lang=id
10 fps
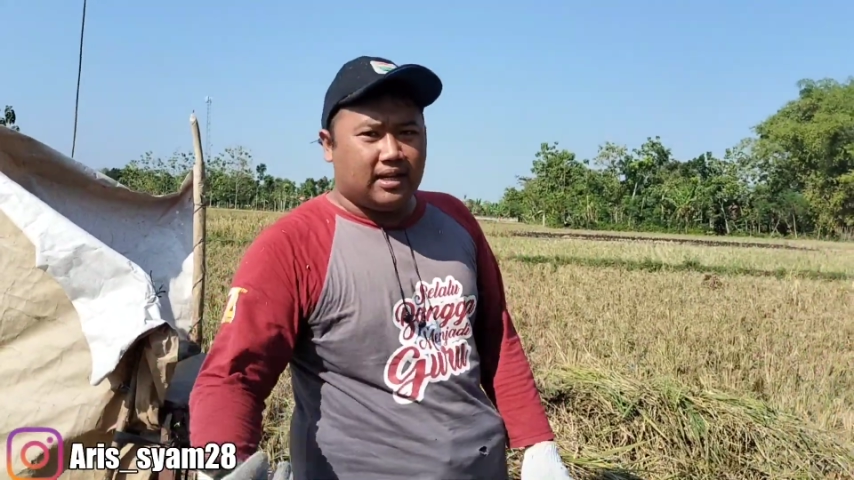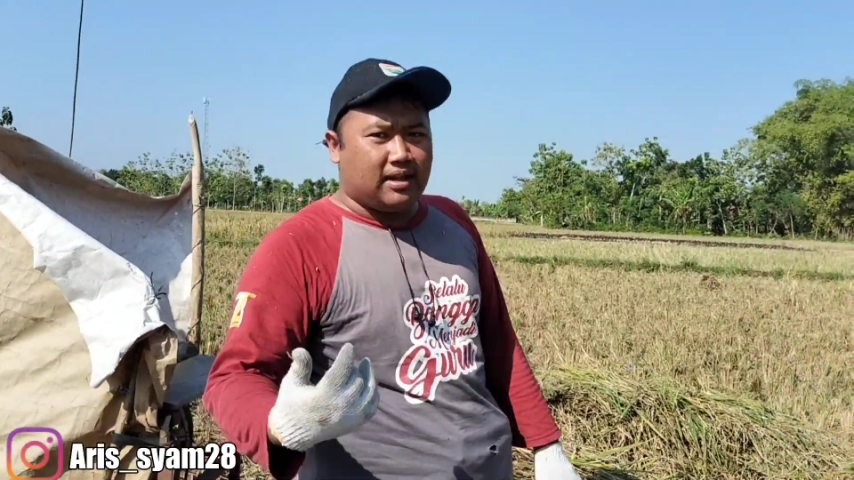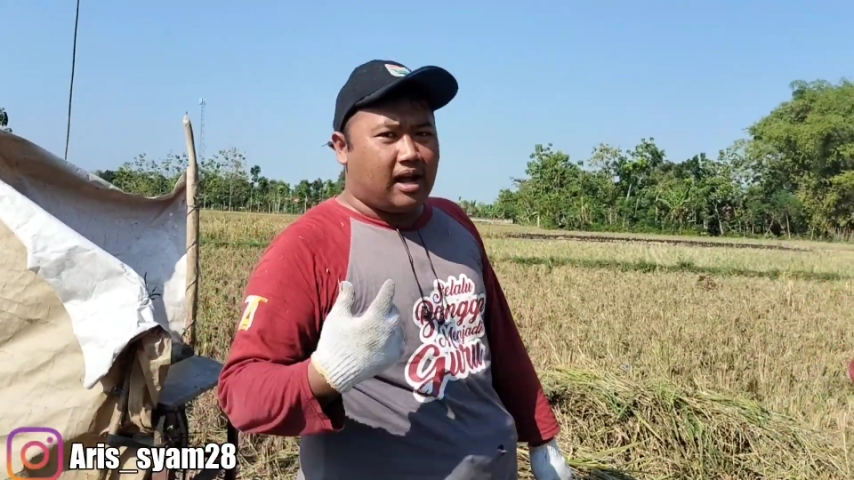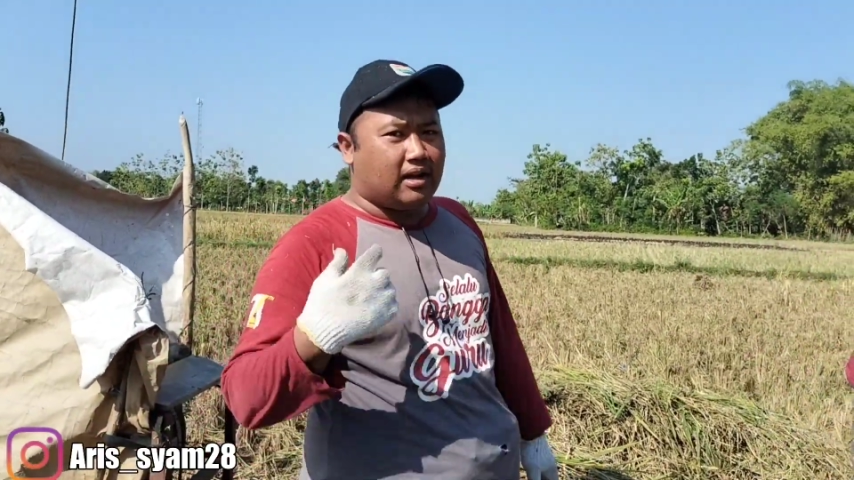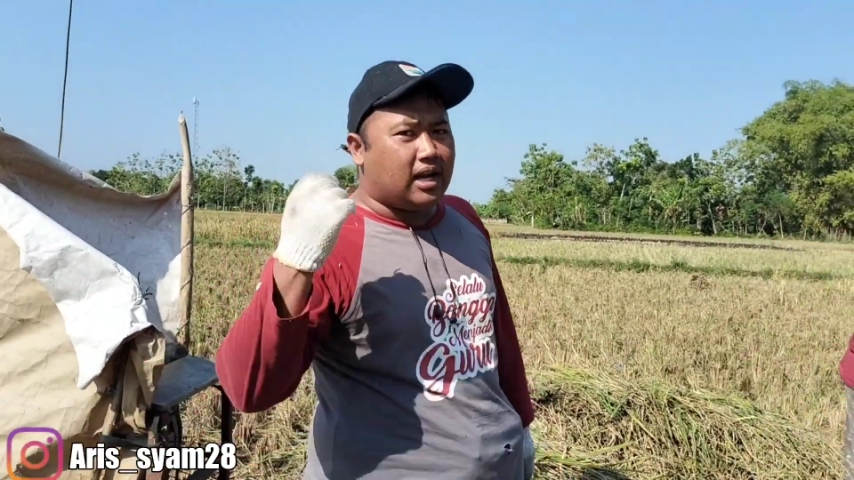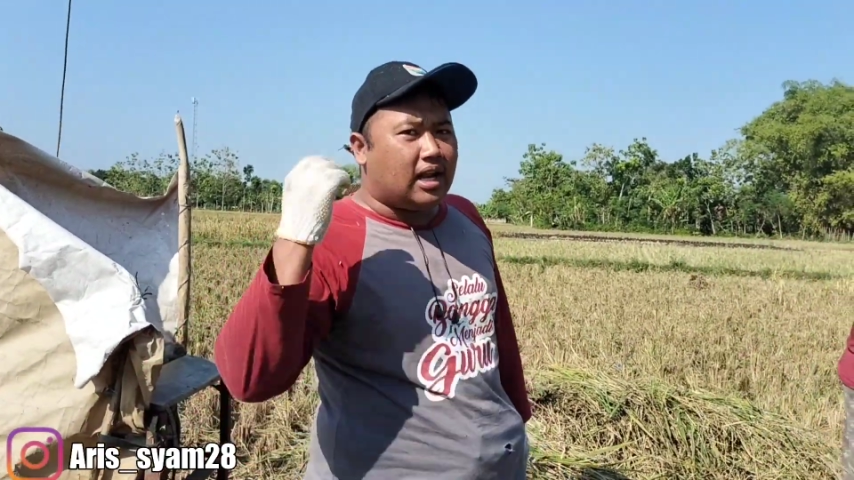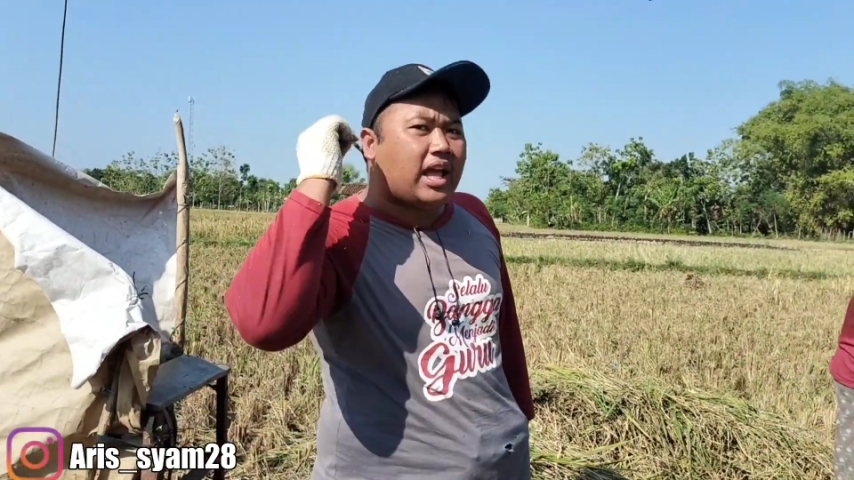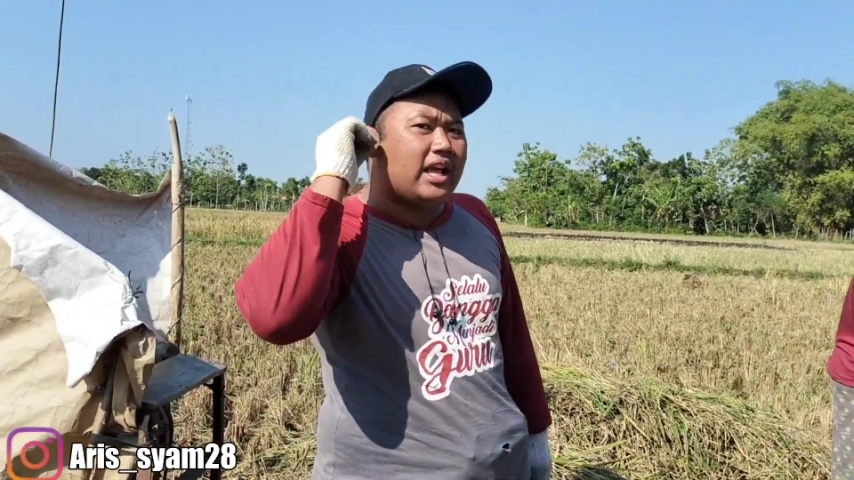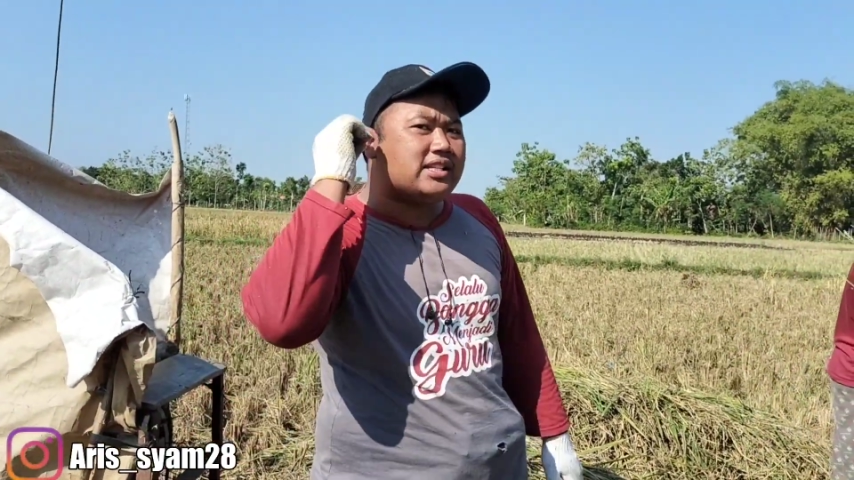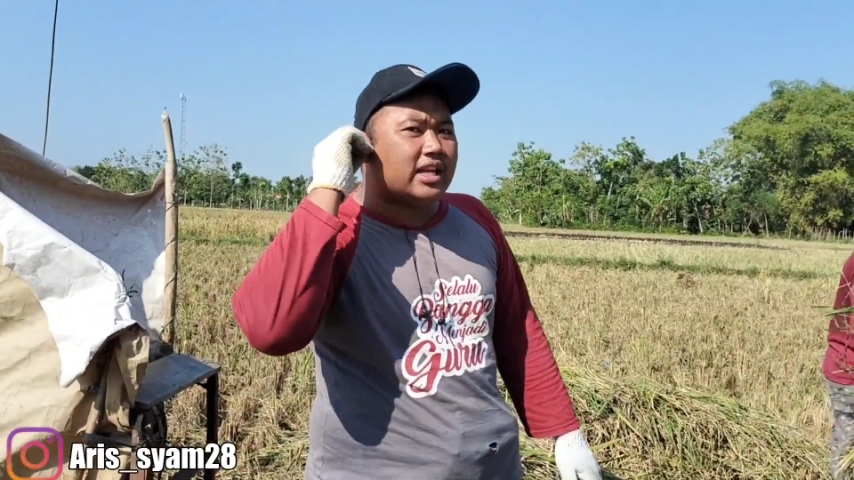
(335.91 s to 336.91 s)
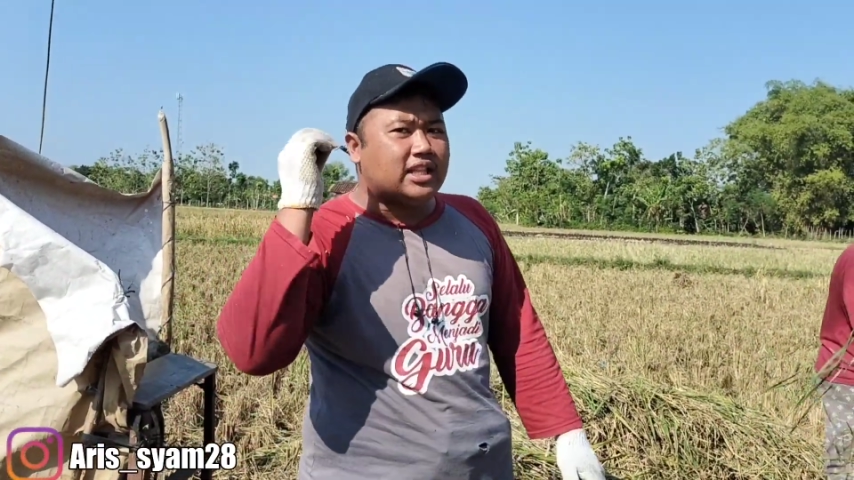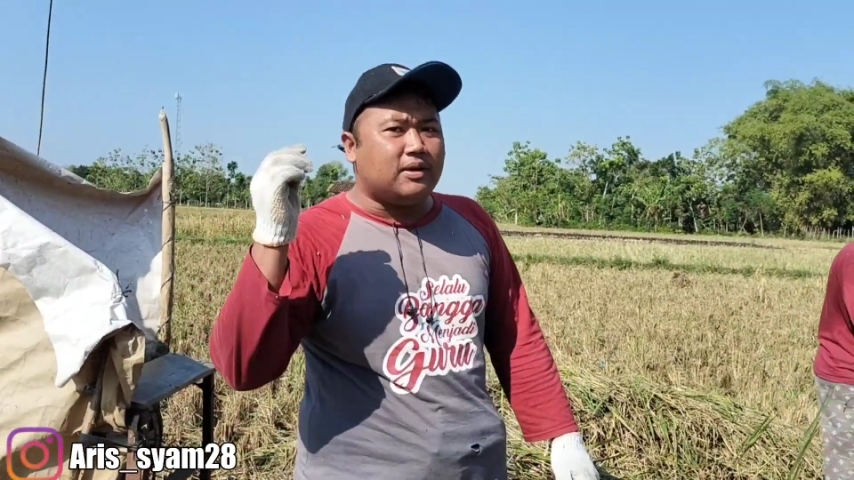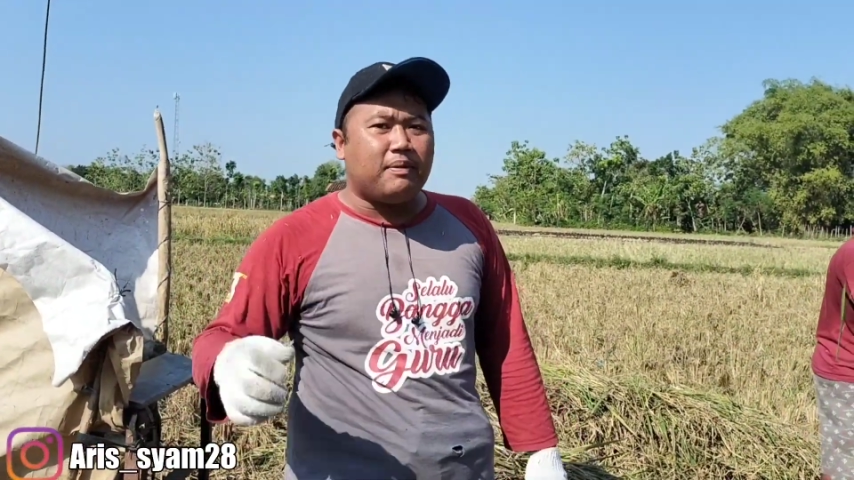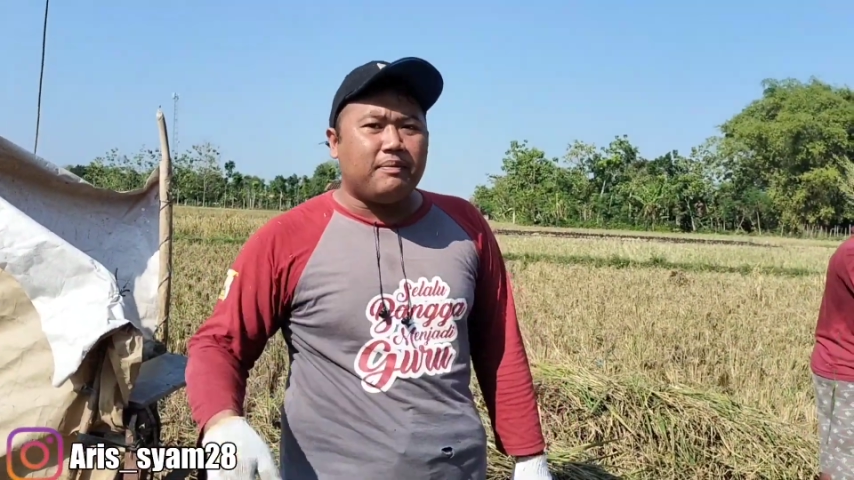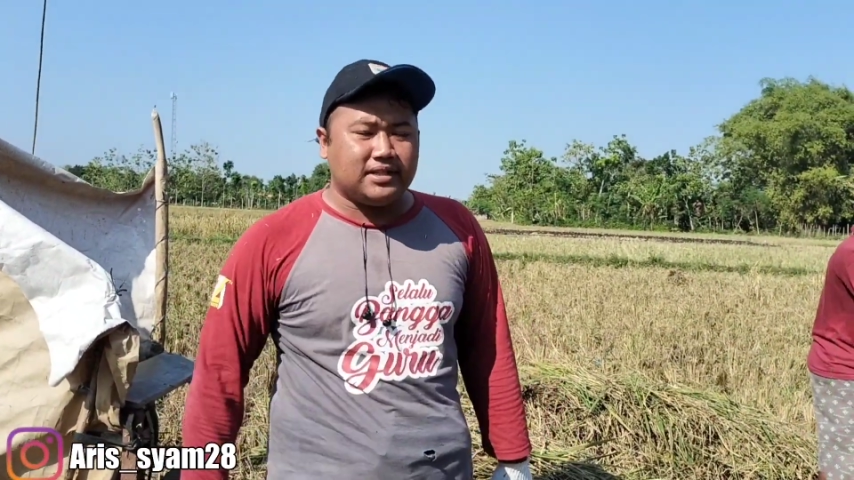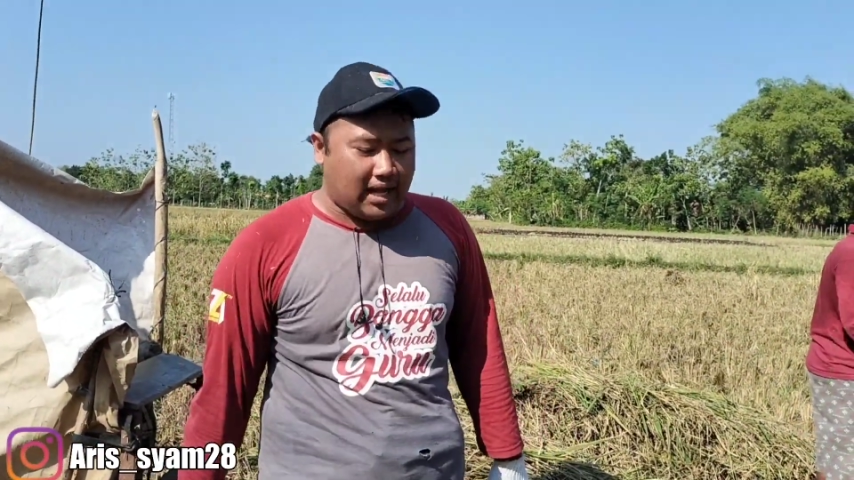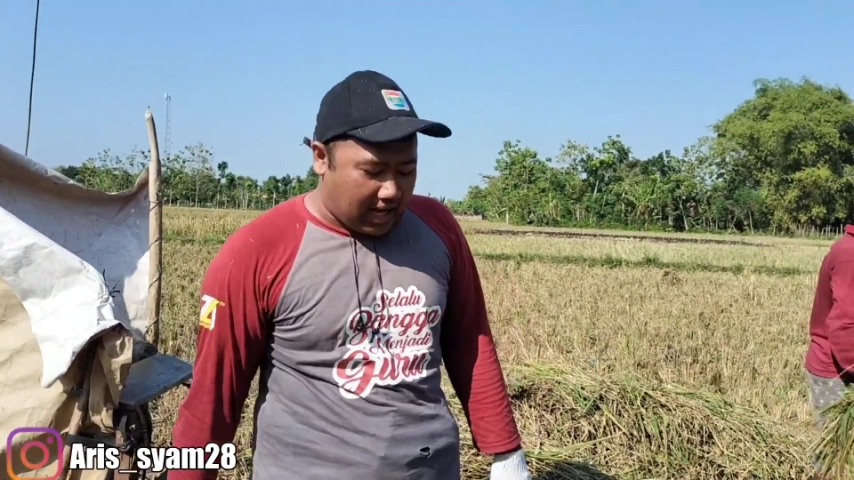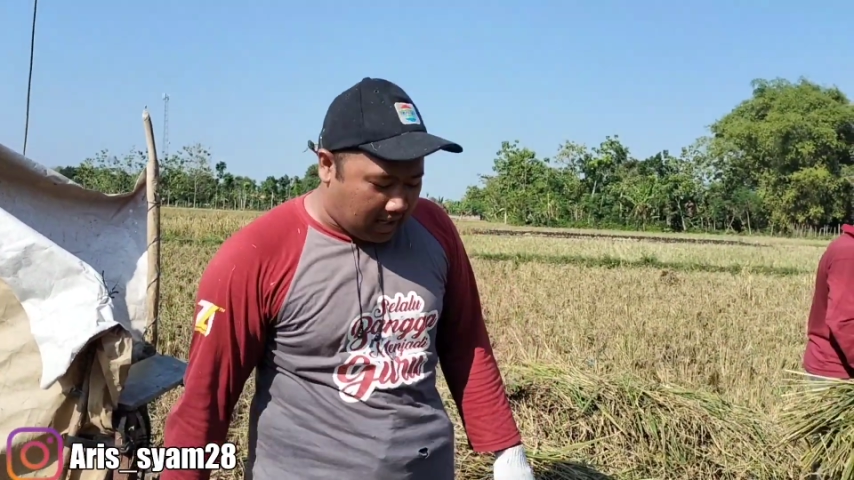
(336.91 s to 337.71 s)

kadang tak handset ini pemirsa